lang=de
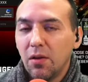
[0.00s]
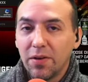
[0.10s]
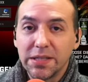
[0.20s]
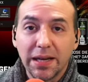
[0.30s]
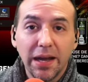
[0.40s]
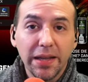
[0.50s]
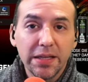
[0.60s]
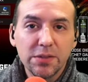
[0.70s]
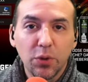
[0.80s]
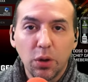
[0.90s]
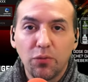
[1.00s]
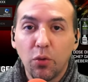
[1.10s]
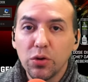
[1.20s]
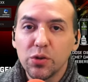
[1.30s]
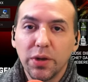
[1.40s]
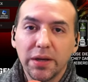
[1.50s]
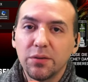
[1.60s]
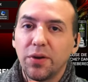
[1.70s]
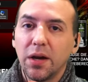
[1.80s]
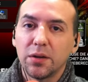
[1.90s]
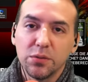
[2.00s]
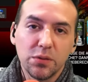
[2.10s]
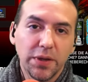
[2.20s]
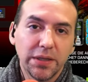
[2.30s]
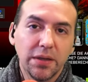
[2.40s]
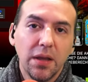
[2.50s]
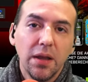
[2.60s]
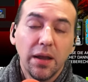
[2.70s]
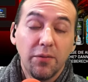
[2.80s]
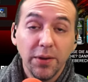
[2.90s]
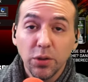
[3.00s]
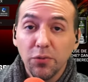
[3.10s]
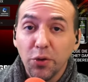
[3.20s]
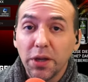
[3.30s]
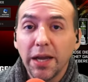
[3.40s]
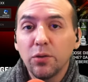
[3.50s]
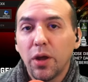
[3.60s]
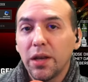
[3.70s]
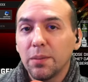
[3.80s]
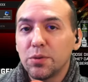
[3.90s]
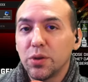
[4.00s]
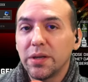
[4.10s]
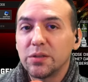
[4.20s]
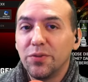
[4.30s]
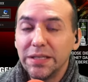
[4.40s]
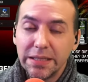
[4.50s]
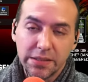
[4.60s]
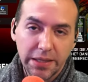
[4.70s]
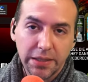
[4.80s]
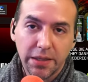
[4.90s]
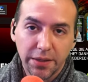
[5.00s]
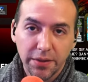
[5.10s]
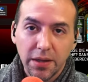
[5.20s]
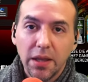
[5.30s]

Was ja gerade jetzt, wo auch Warzone angefangen hat und so weiter, eventuell für den einen oder anderen besonders wichtig sein kann.